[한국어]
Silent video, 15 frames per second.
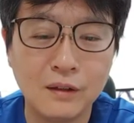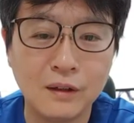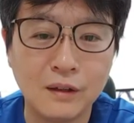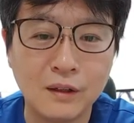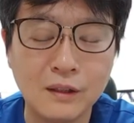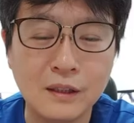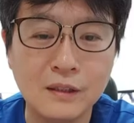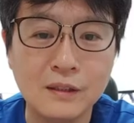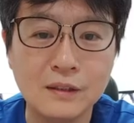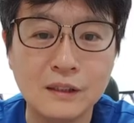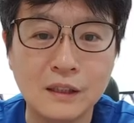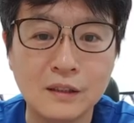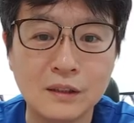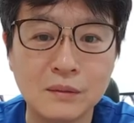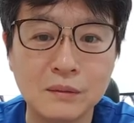가장 큰
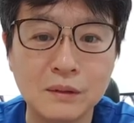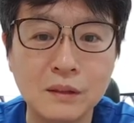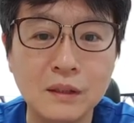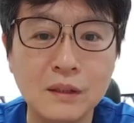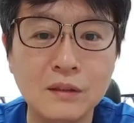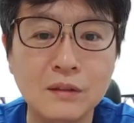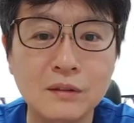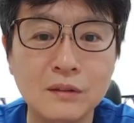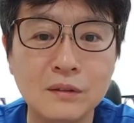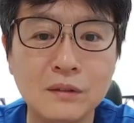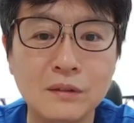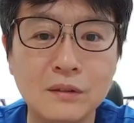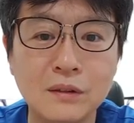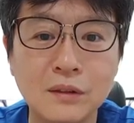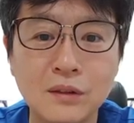장점은 이거는
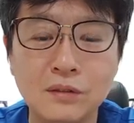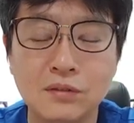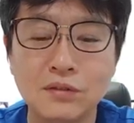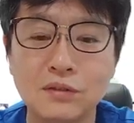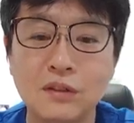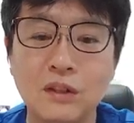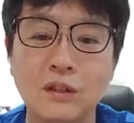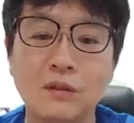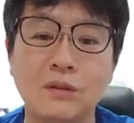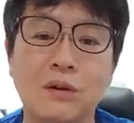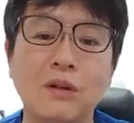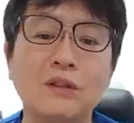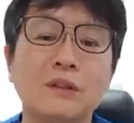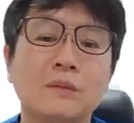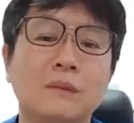수술하고
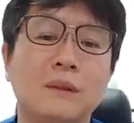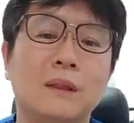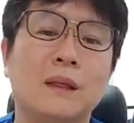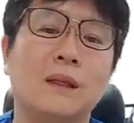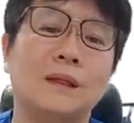걷습니다